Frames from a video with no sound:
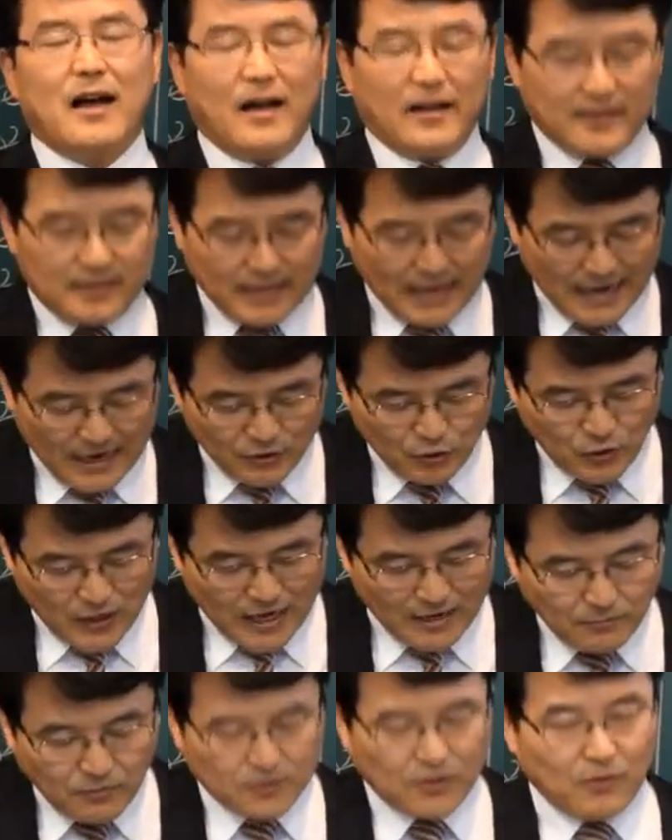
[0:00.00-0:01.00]
사주
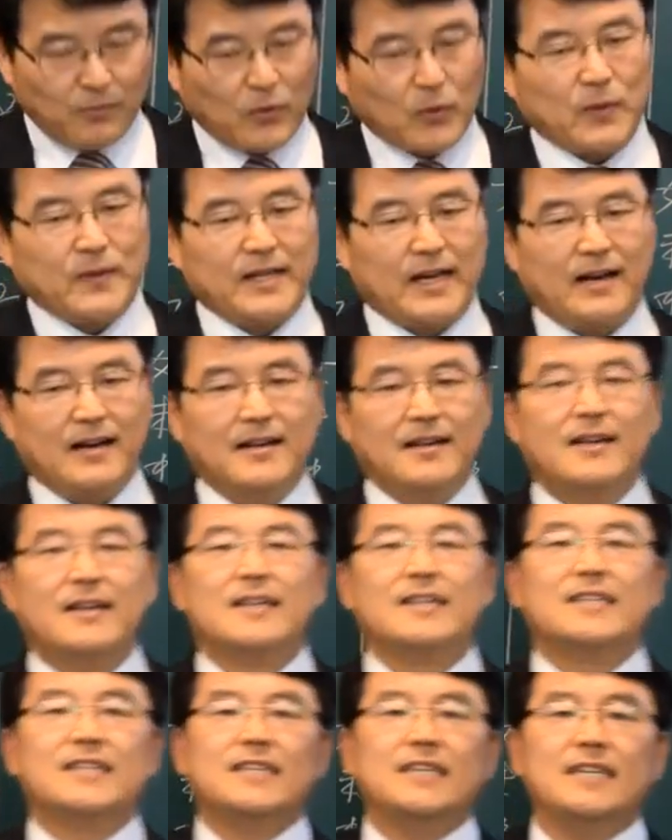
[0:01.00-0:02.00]
아무것도 모른다.
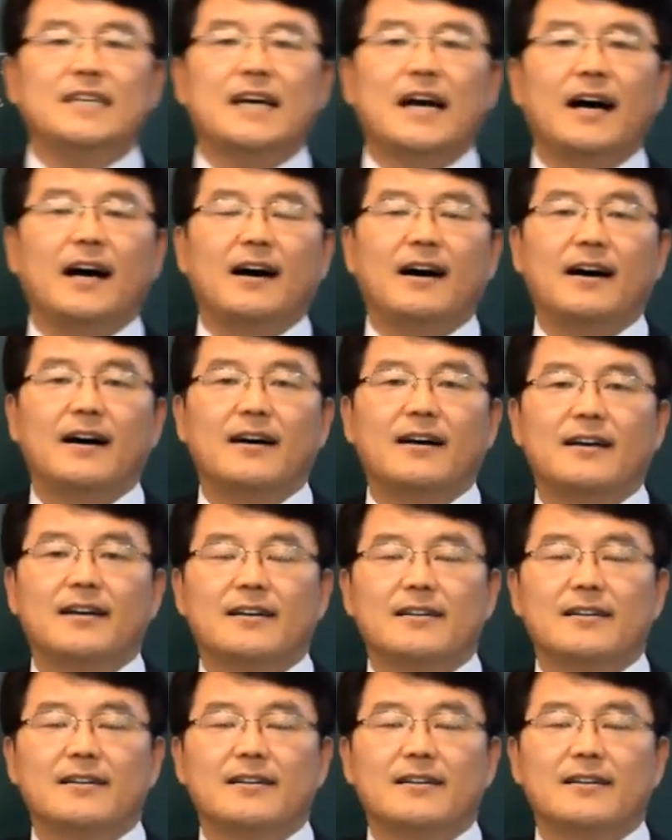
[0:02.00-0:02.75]
시가